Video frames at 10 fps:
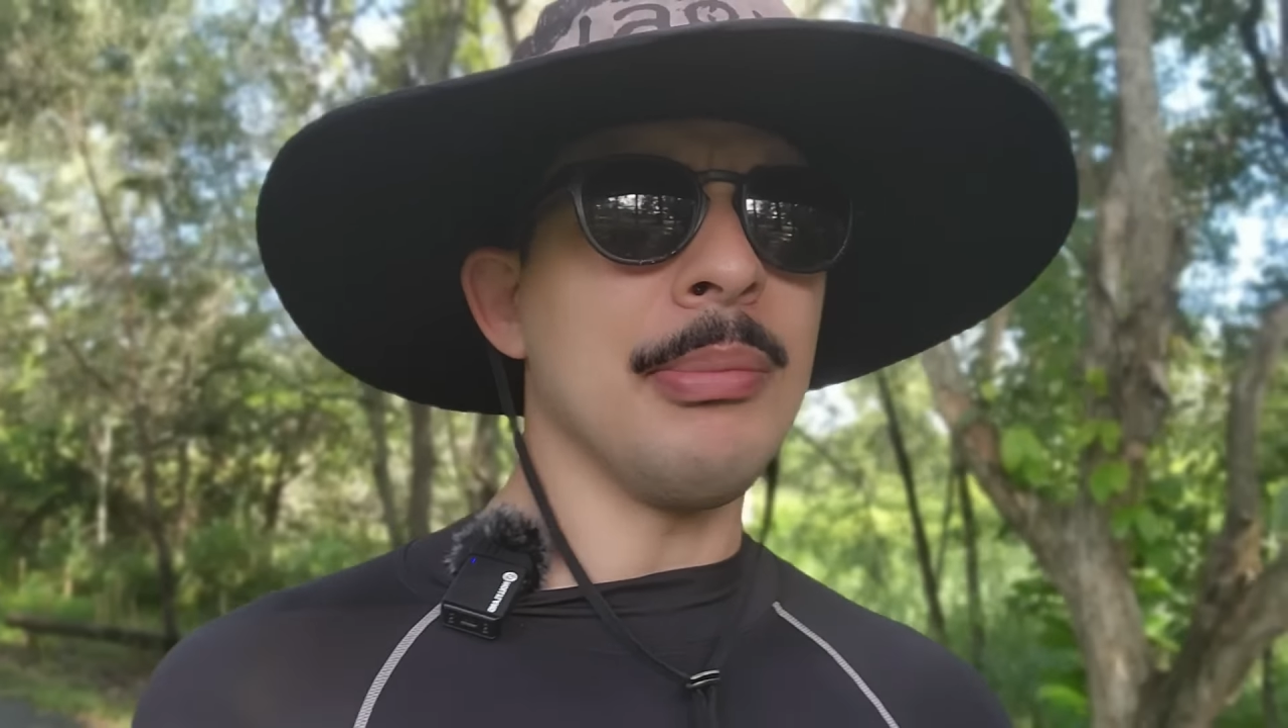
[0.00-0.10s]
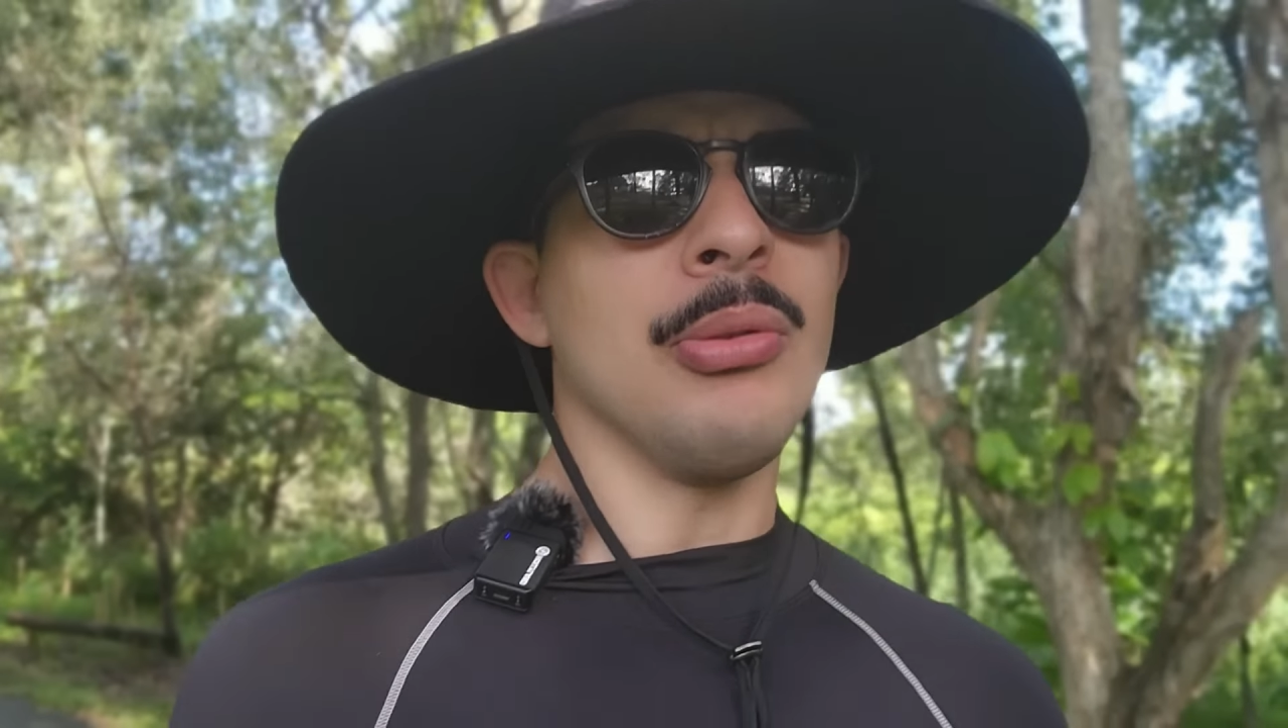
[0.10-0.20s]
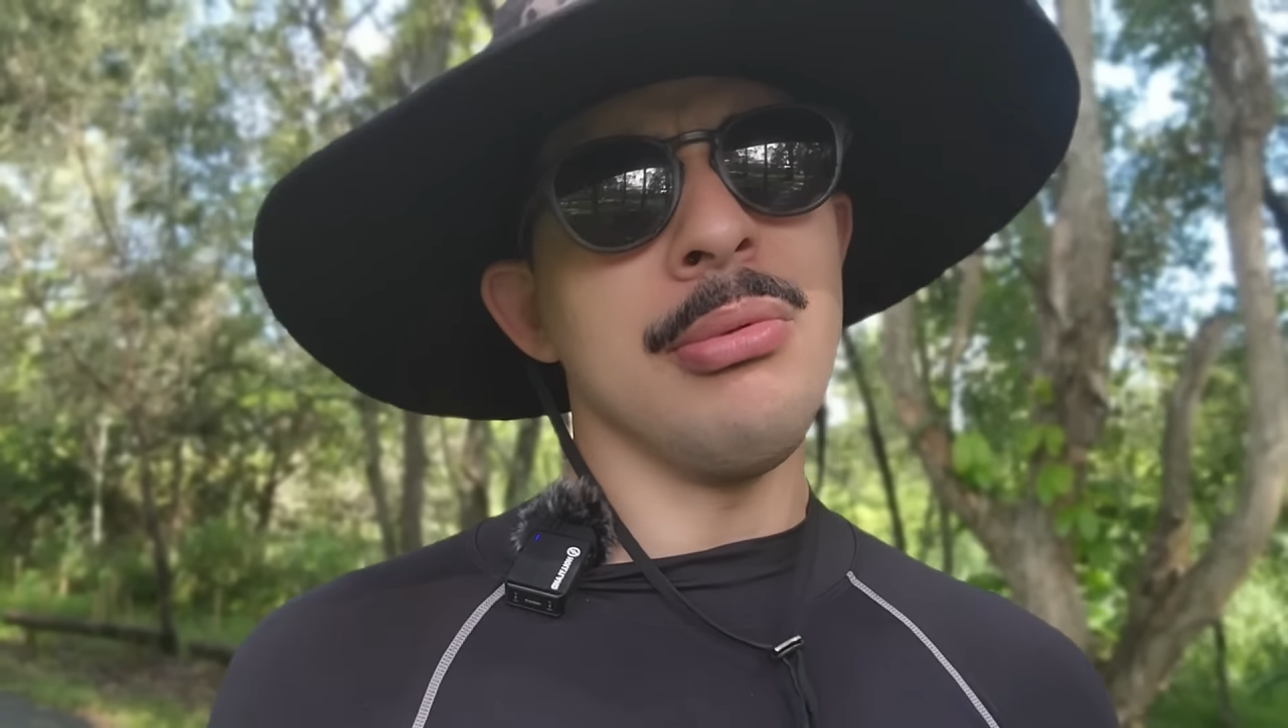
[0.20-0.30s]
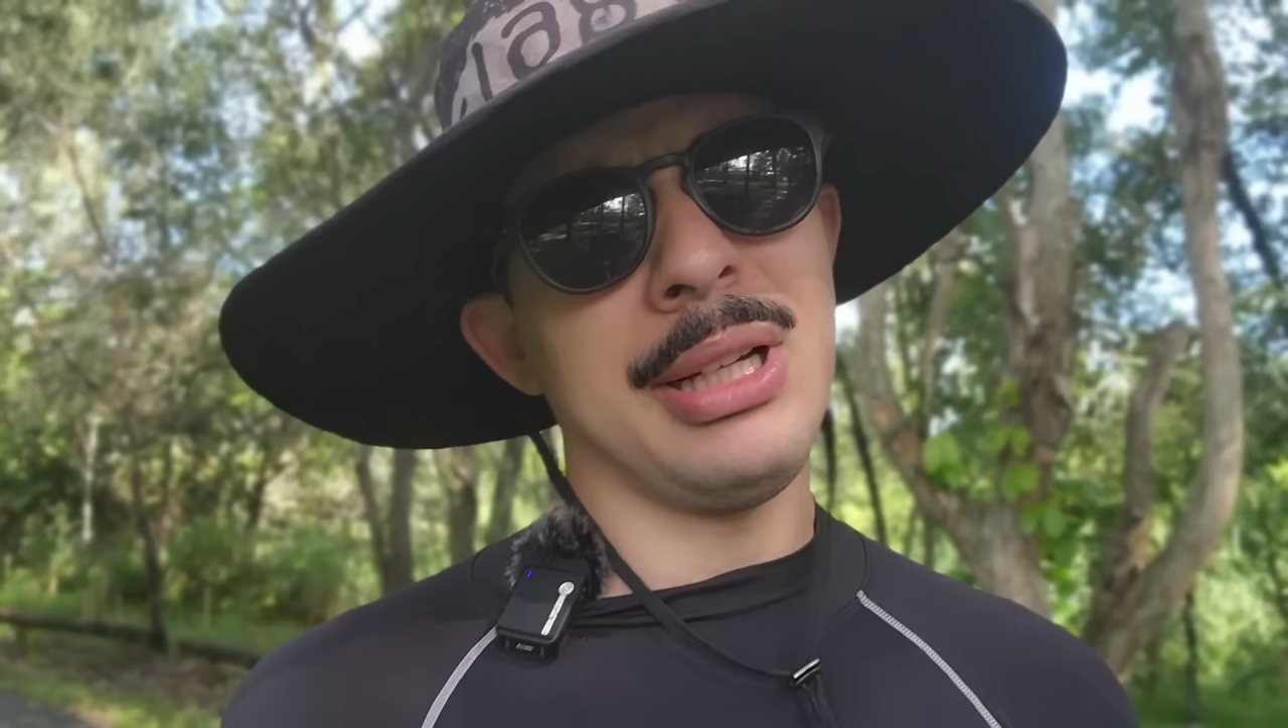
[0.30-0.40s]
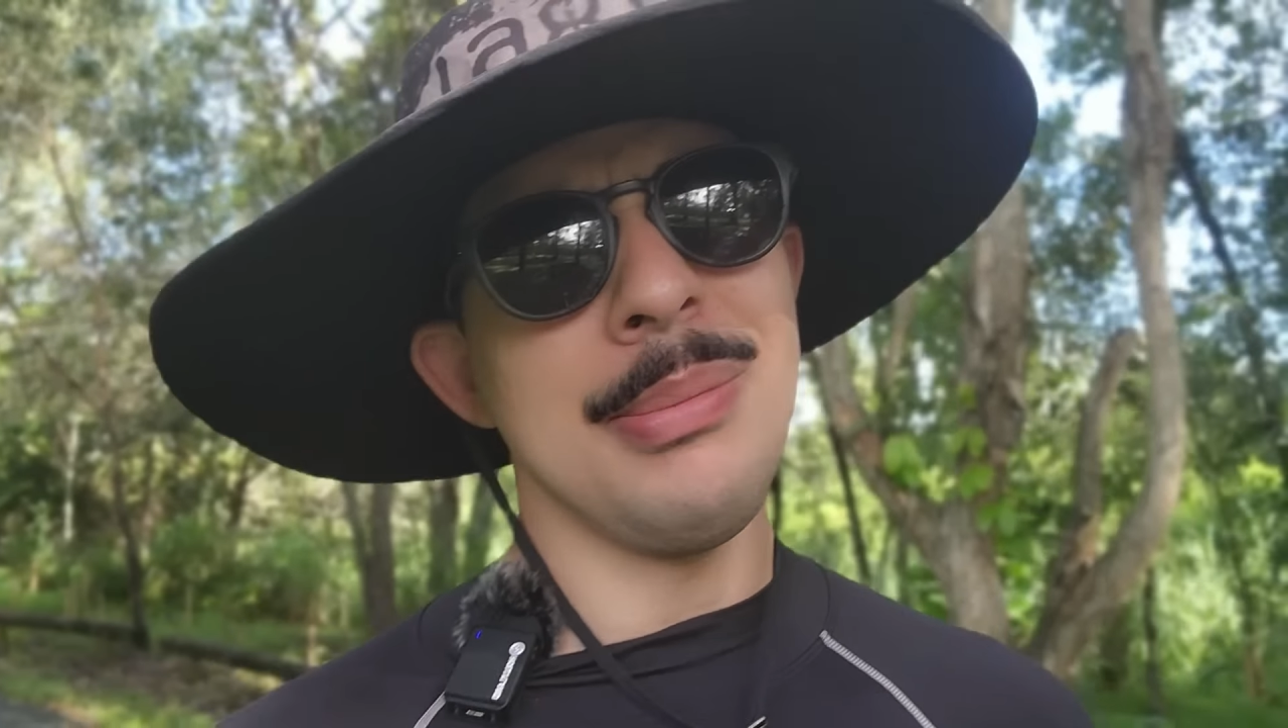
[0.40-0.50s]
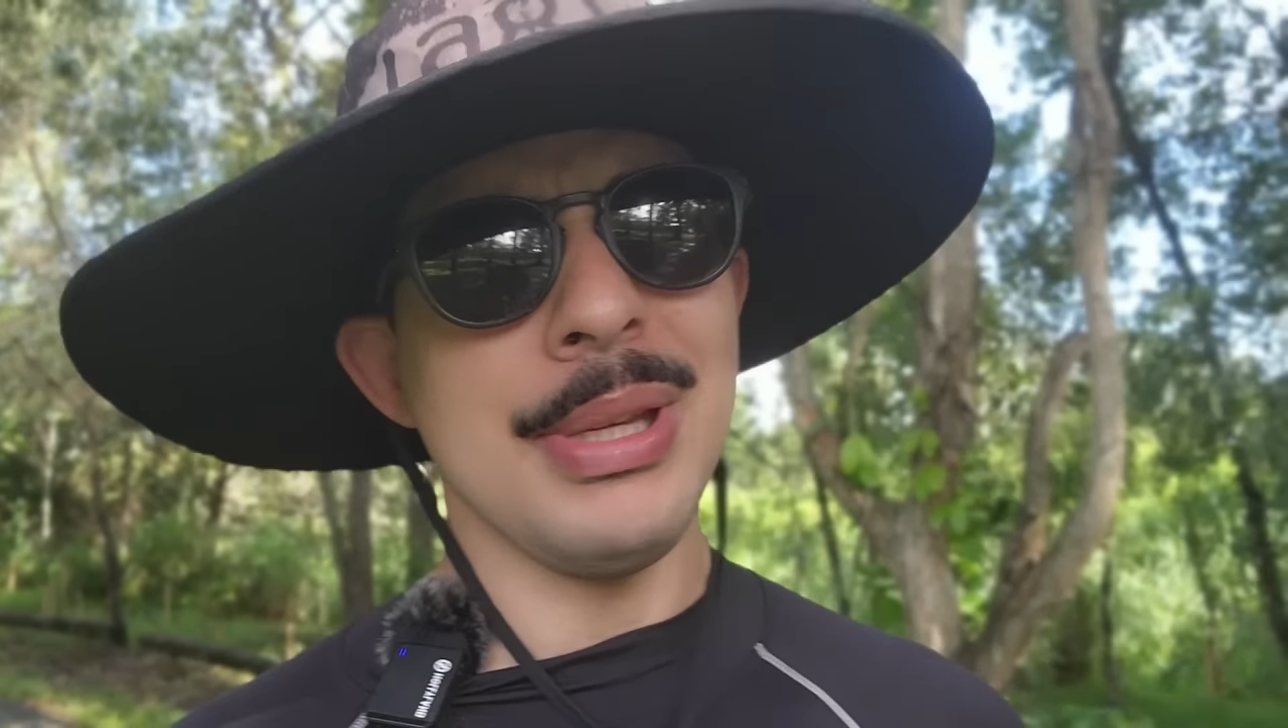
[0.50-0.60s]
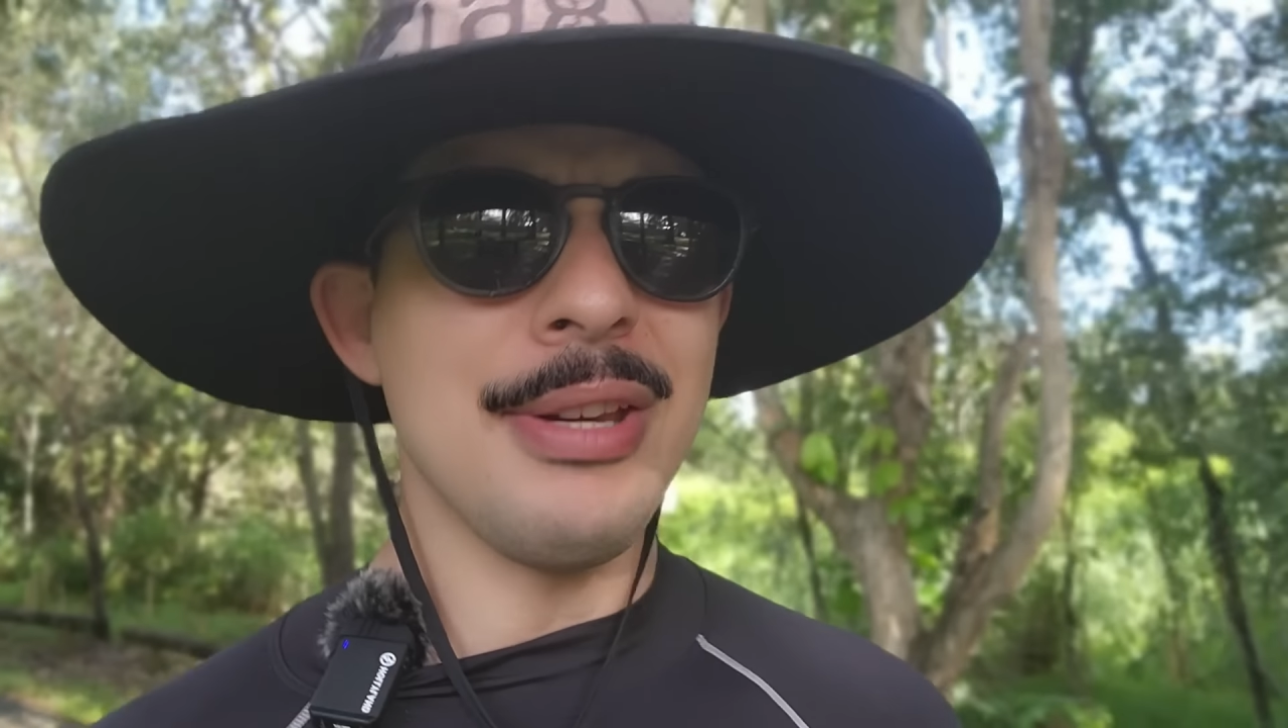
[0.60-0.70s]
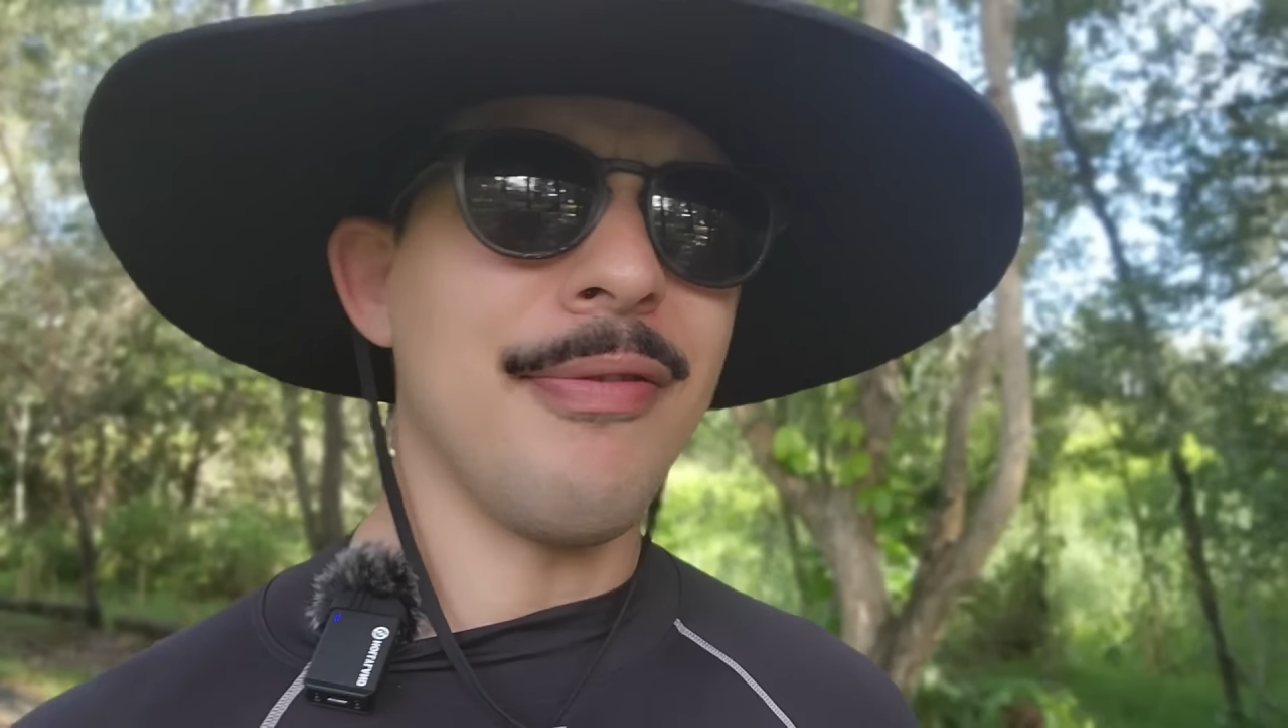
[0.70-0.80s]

um crime de